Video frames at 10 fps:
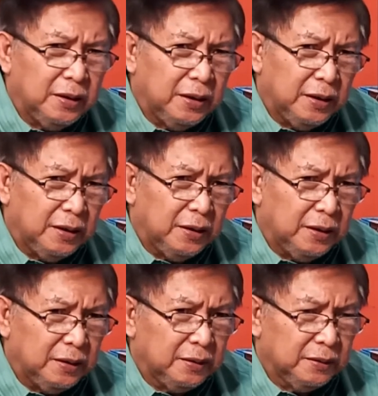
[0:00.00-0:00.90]

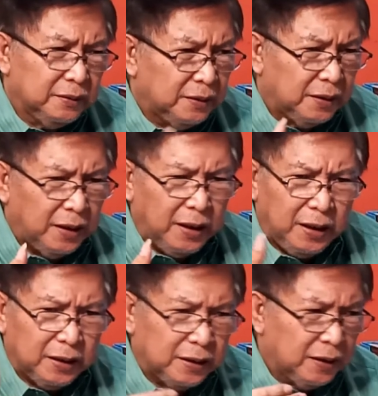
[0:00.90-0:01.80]
uh,
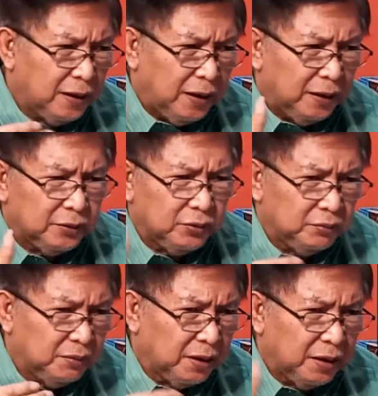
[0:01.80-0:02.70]
nakaharang lahat yung
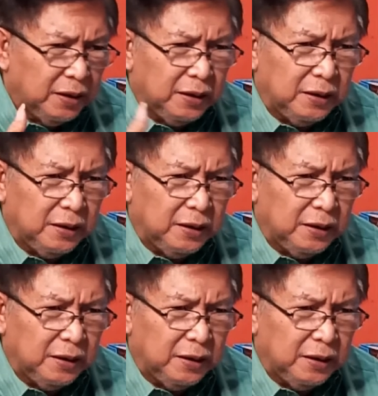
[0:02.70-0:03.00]
mga